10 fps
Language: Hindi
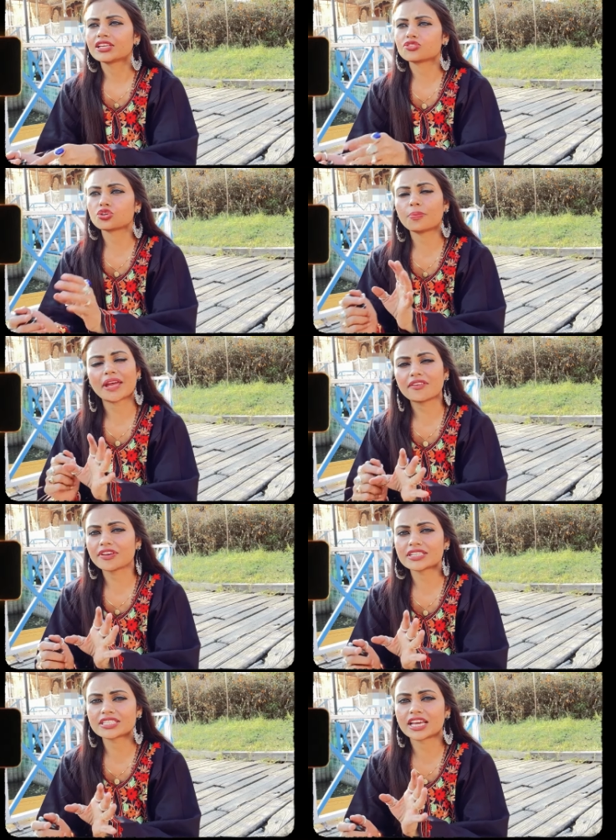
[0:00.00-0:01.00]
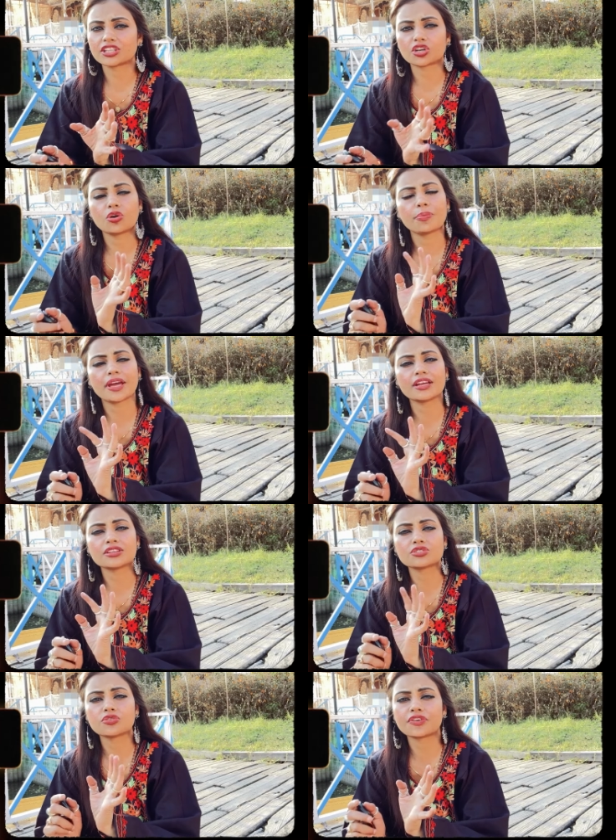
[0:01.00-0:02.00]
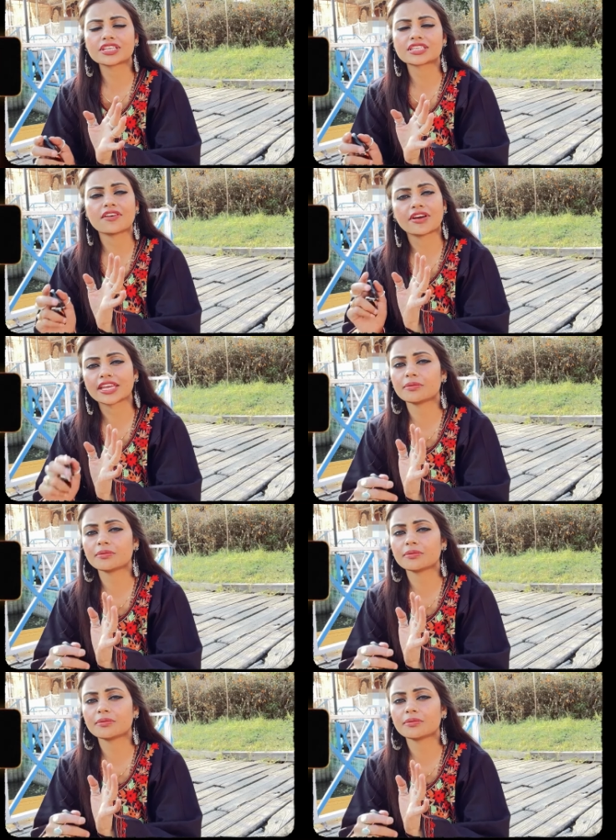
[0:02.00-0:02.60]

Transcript: जो मैंने फेस किया देखो मैं जो फेस किया वही